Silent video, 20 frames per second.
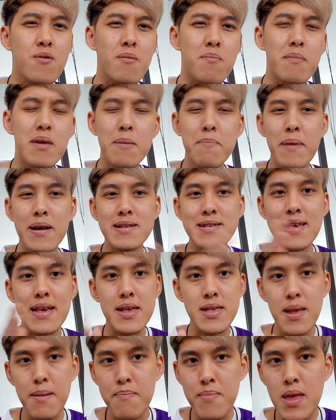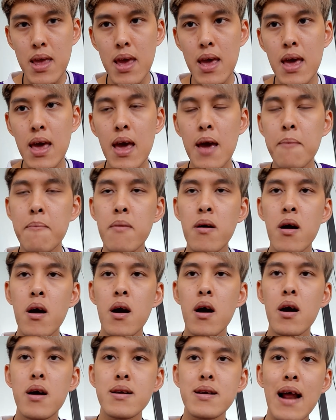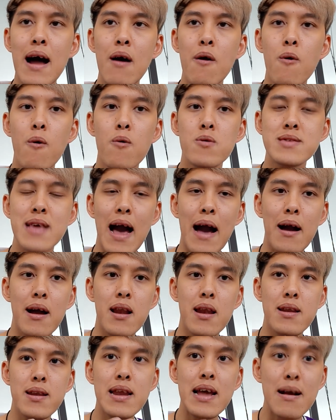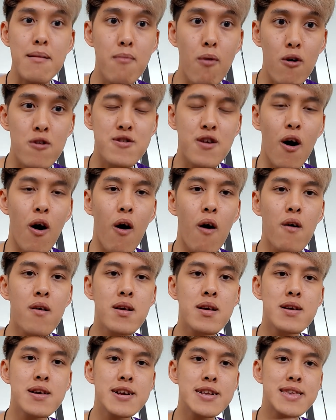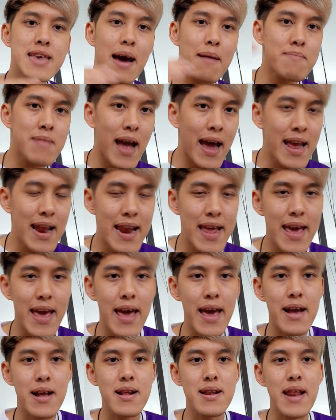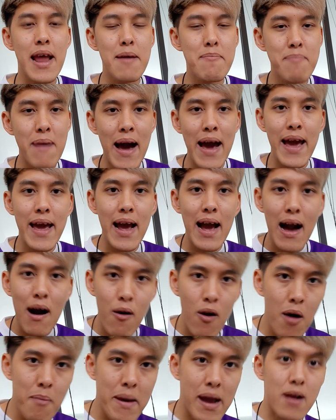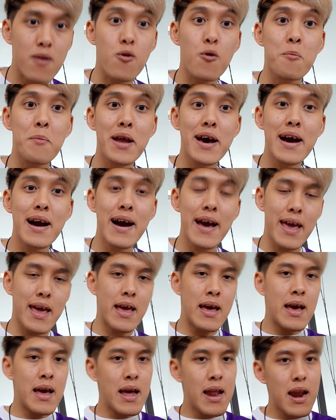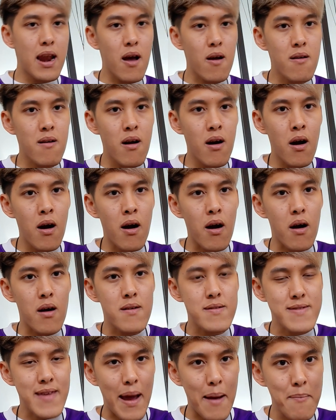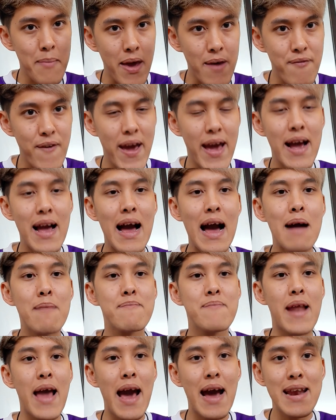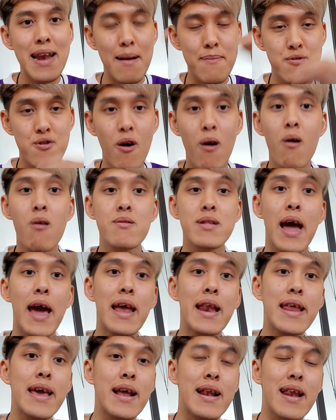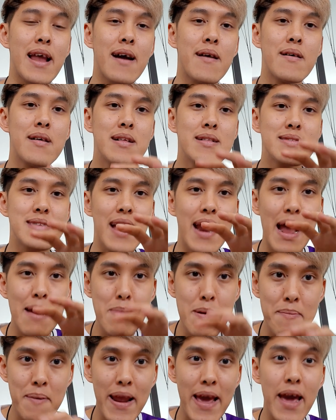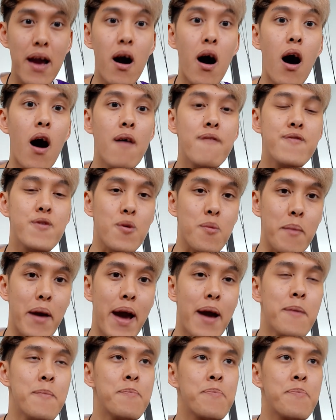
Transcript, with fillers: สุดมีเป็นสี่สิบทีมเราจะหนึ่งบวกสองคือแชมป์ไทยลีกได้ไปเข้ารอบแบ่งกลุ่มเลยแล้วก็แชมป์ เอฟเอคัพ และอันดับสองของไทยลีกเนี่ยจะได้ไปเพลย์ออฟถูกไหม